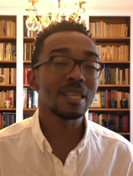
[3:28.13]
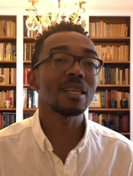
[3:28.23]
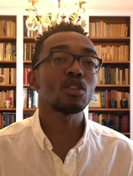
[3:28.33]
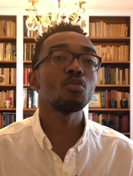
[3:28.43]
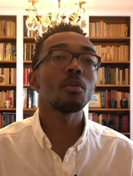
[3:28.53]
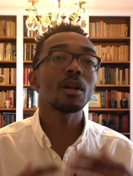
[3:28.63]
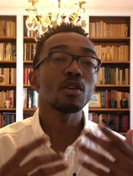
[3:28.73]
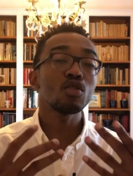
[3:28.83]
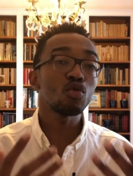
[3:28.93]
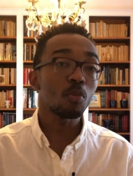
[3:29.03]
Et c'est à ce moment-là
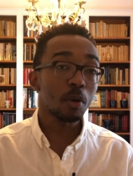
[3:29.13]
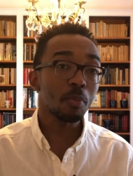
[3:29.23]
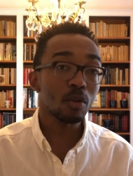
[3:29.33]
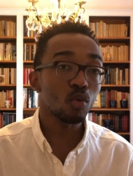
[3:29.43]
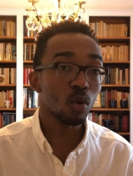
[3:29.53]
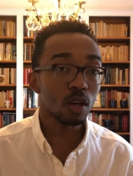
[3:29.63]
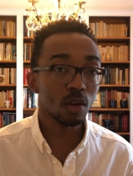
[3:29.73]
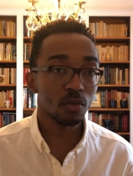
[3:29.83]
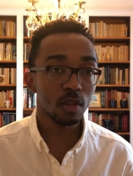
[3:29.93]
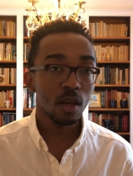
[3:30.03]
que tu ne paies pas de loyer
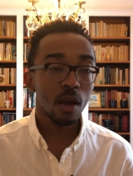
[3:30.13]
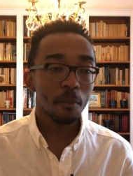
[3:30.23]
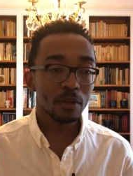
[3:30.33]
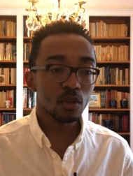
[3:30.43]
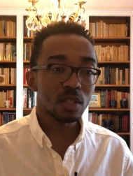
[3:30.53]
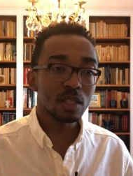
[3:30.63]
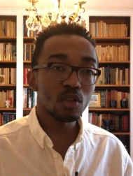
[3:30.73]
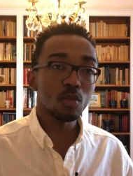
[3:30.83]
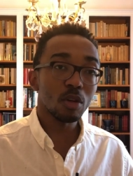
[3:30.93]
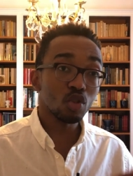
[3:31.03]
en fait. Parce que
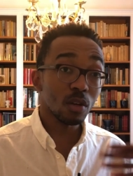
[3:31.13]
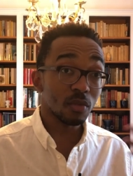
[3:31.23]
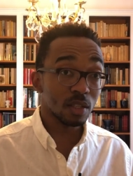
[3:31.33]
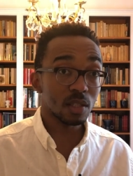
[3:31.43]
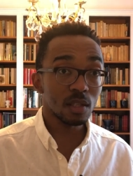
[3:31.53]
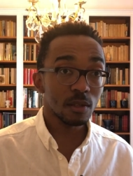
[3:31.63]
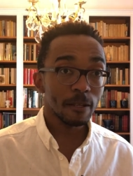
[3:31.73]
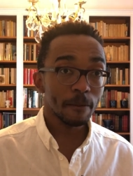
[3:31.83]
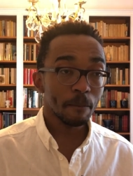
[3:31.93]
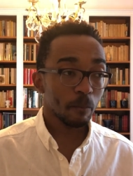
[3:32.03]
si demain tu investis
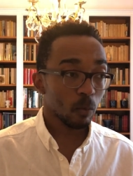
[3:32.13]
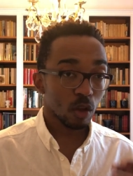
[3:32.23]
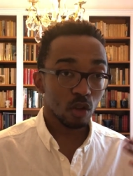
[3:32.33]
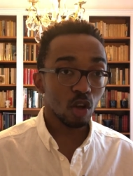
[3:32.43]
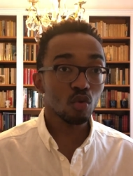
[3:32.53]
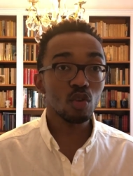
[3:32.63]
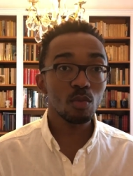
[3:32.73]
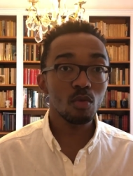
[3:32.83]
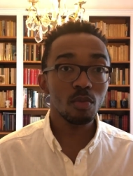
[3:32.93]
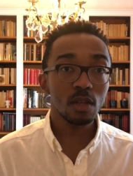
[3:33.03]
dans de
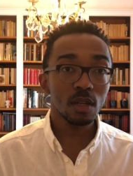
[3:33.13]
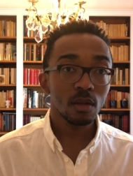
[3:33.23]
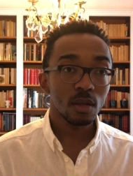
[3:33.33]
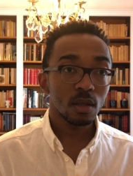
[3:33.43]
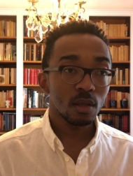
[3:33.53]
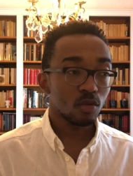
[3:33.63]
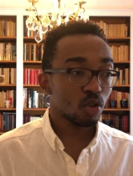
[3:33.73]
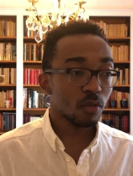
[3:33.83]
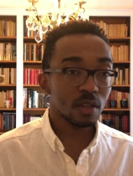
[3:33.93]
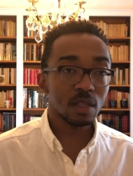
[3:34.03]
l'immobilier
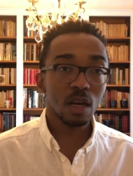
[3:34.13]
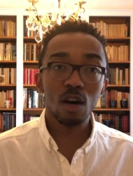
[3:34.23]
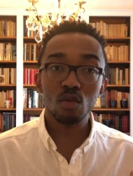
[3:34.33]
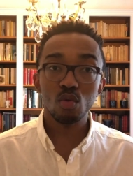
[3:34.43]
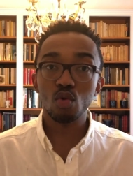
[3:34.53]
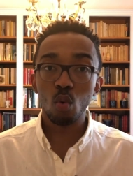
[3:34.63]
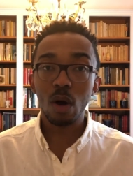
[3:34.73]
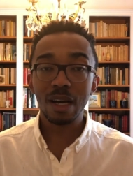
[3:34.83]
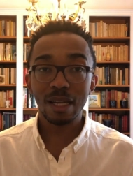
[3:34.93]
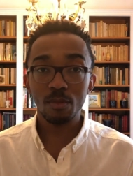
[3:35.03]
tu investis 1, 2,
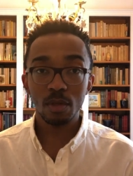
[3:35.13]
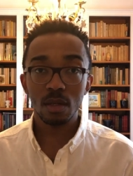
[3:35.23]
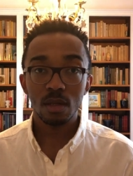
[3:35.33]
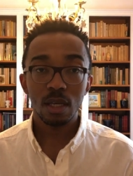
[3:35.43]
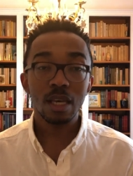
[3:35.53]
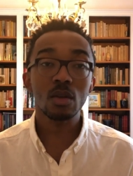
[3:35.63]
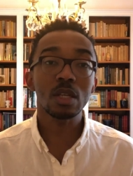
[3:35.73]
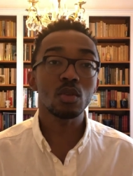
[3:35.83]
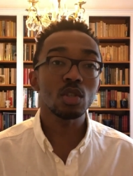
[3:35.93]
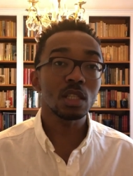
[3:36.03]
3, 4 biens et que
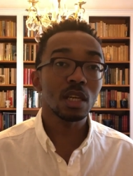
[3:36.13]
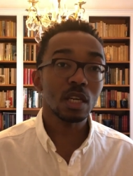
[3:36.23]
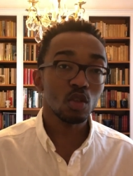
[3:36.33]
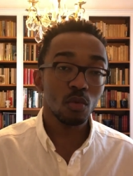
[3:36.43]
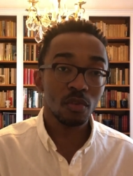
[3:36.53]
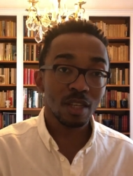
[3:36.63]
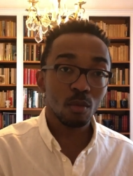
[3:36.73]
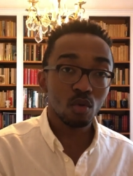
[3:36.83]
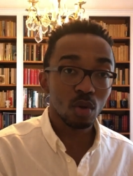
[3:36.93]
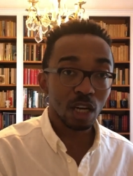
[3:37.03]
ça te génère
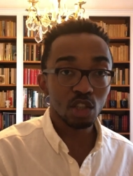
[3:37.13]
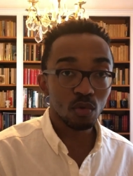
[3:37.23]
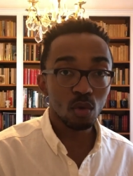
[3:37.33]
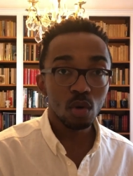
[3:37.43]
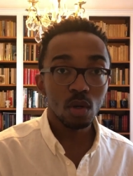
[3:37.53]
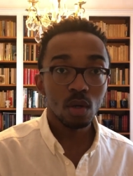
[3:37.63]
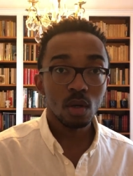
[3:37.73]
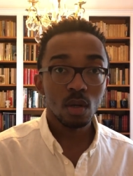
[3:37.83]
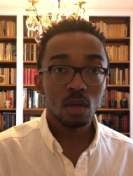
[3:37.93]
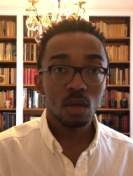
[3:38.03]
suffisamment de cash flow
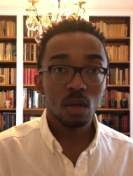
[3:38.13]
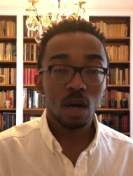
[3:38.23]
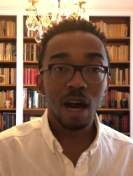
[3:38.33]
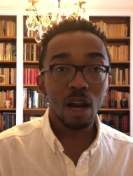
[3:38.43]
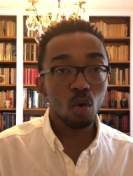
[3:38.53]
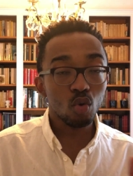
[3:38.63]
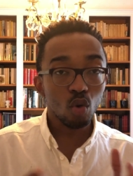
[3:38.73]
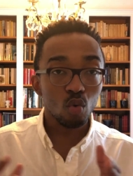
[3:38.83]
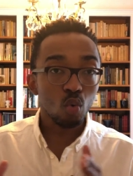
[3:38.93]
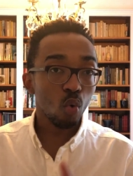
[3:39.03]
à la
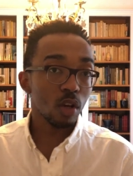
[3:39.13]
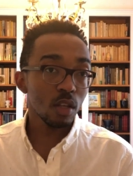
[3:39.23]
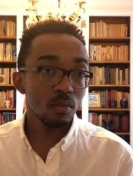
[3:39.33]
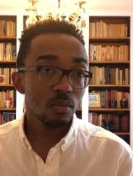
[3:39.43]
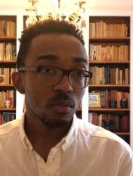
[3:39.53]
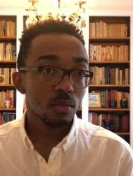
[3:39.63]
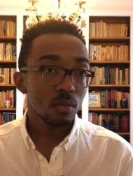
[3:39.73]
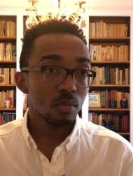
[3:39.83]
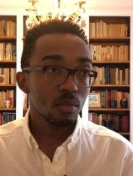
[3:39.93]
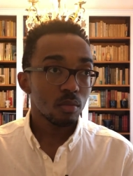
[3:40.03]
hauteur de ton loyer,
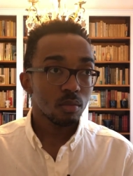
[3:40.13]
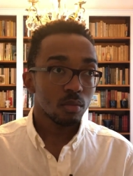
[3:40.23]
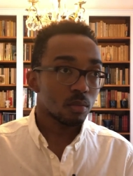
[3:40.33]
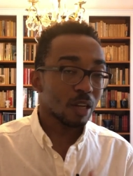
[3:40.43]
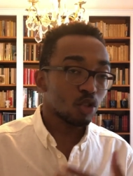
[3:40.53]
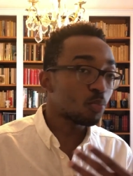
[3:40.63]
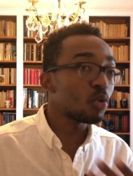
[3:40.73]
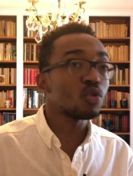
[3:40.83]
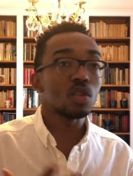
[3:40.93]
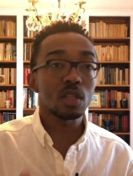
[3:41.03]
bah, tu
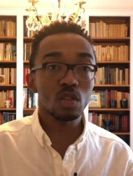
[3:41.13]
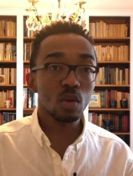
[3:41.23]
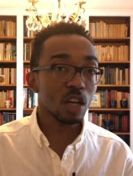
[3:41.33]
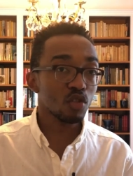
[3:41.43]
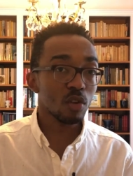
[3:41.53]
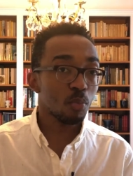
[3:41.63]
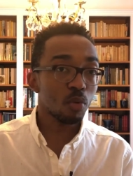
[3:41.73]
peux utiliser ce cash flow là